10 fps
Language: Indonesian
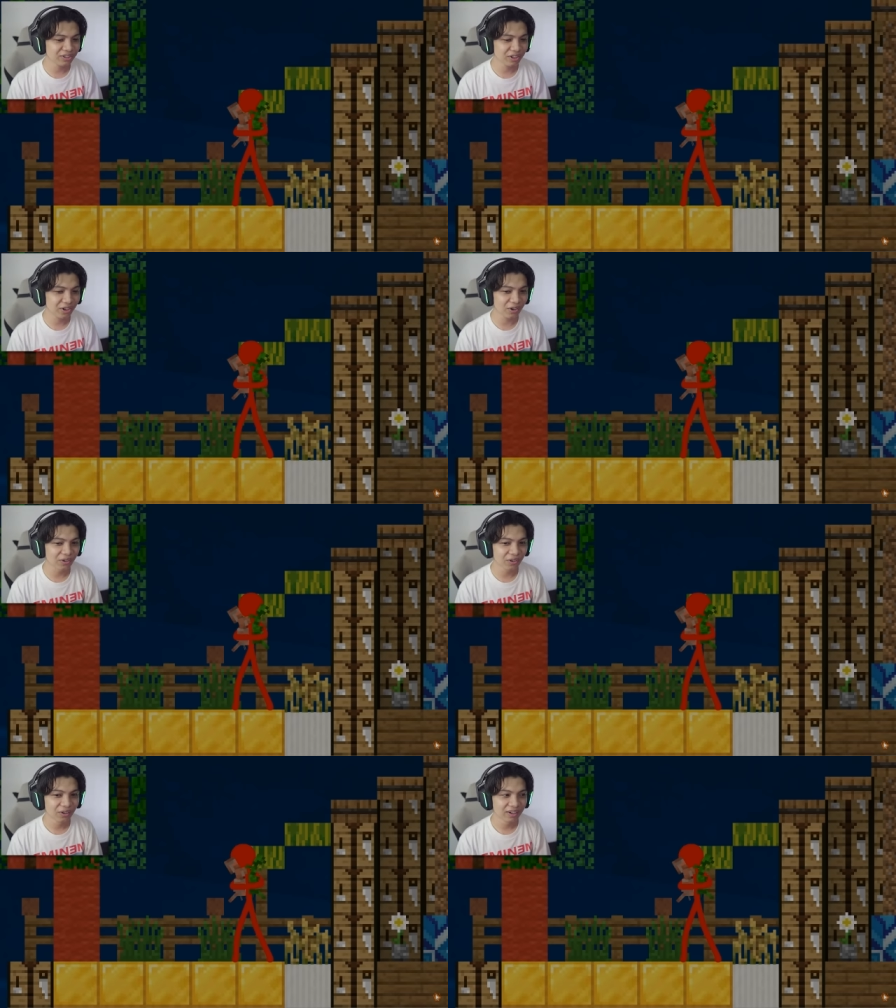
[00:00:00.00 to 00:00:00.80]

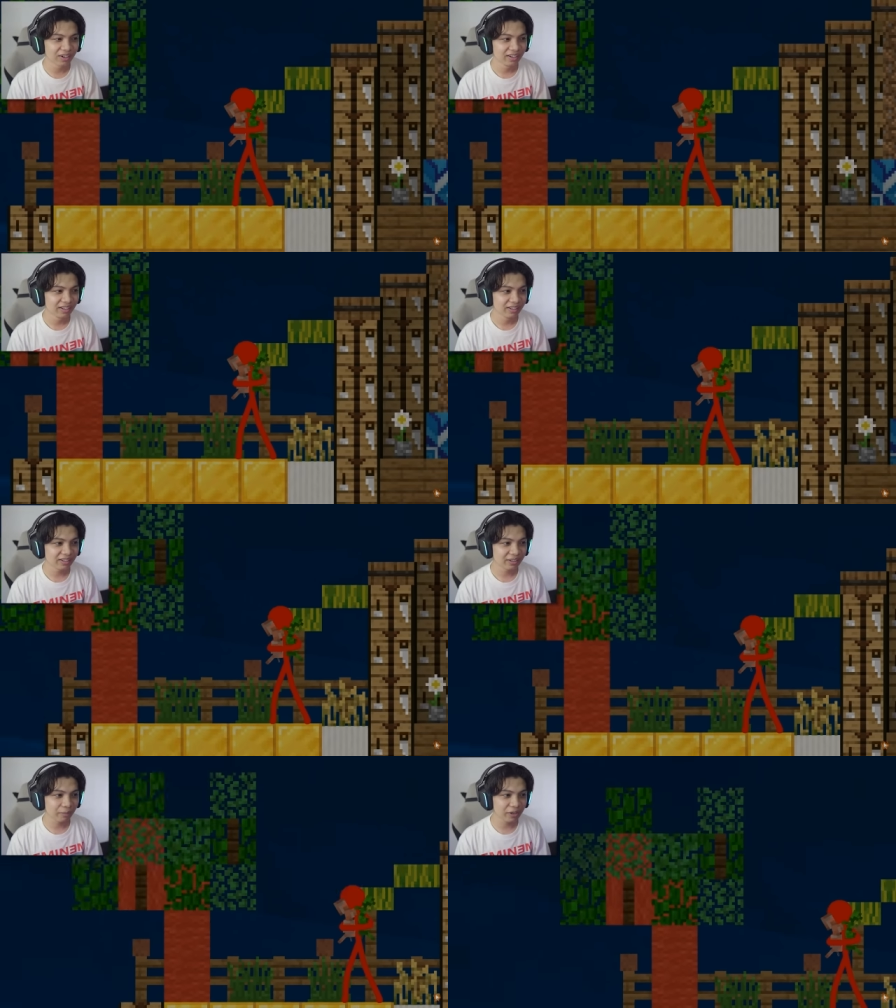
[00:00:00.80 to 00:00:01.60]
no.
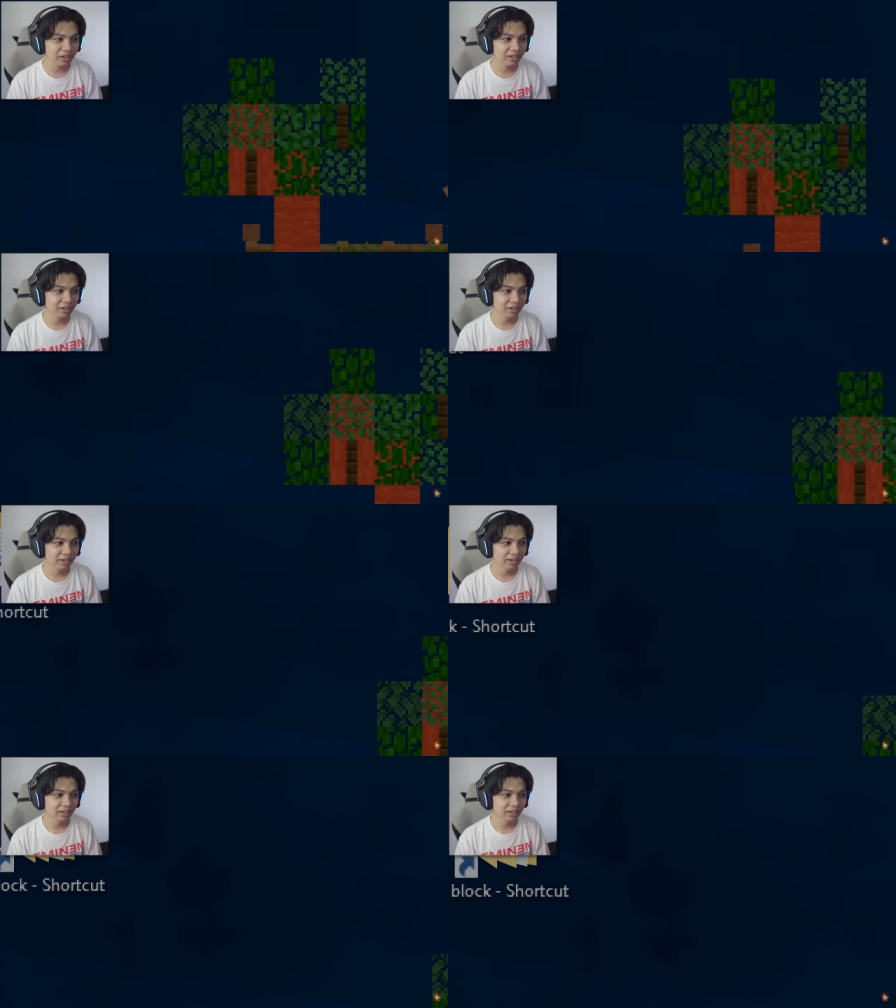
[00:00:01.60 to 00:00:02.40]
Kenapa ini?
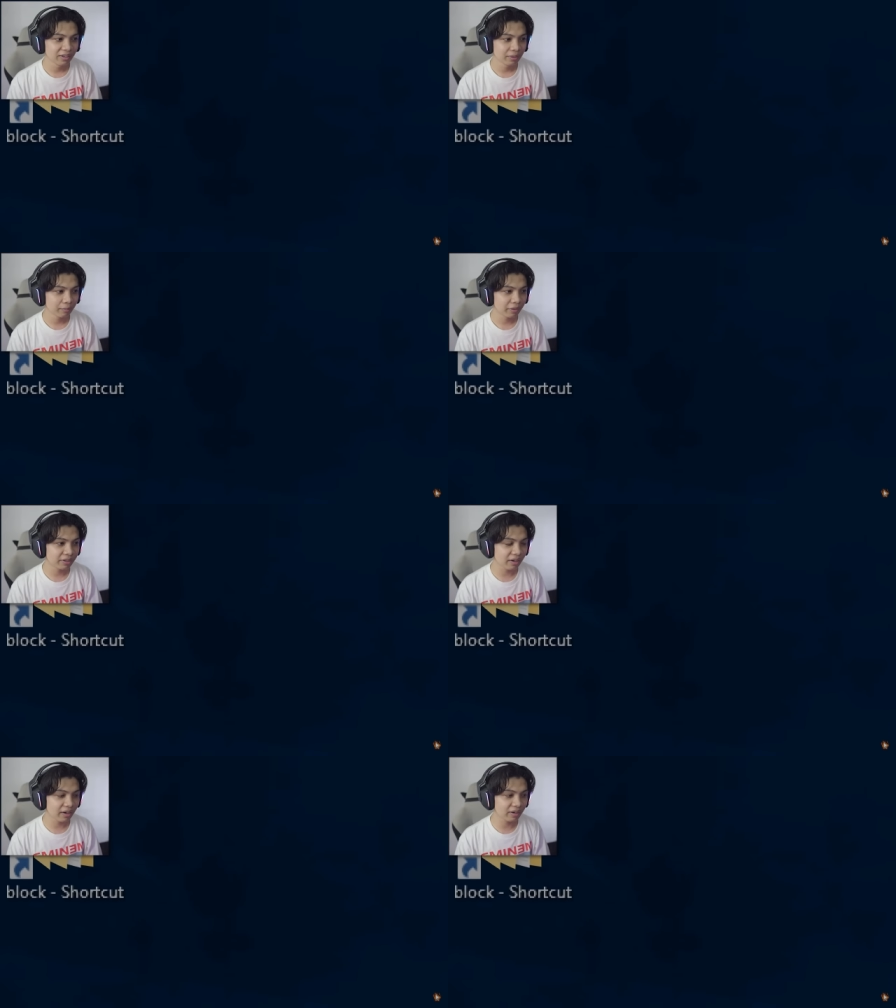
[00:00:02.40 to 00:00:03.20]

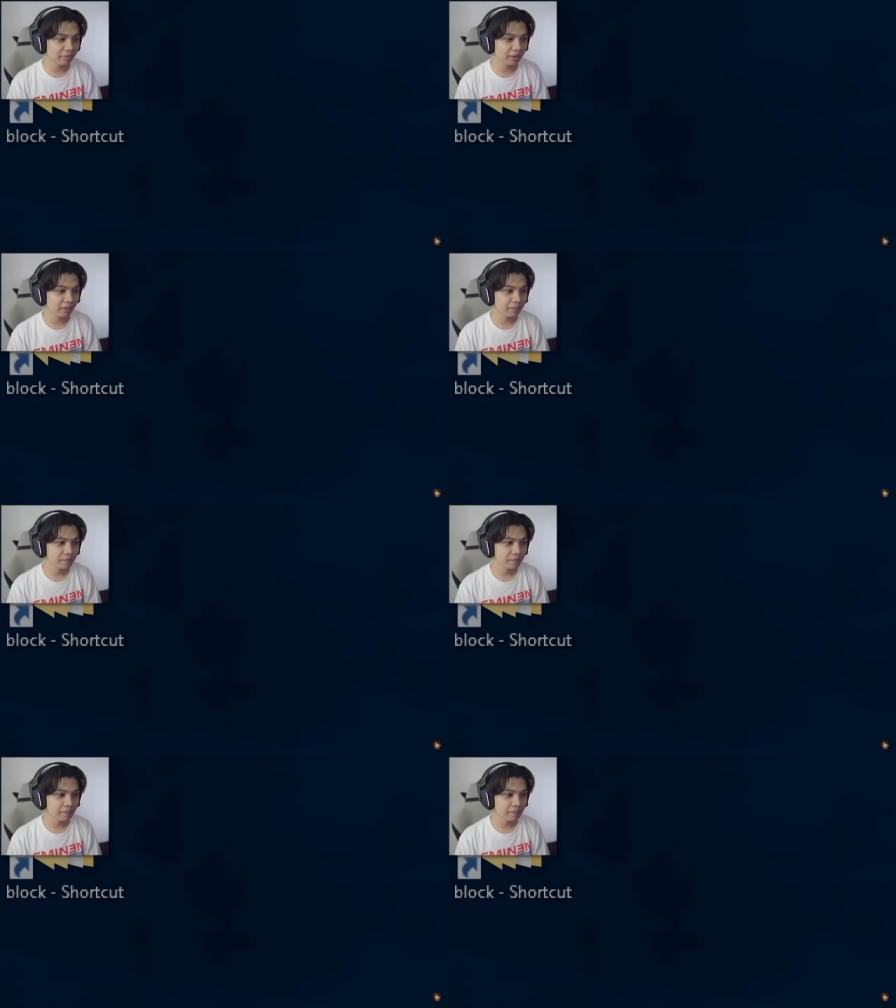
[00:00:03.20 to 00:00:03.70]
Pada random ya.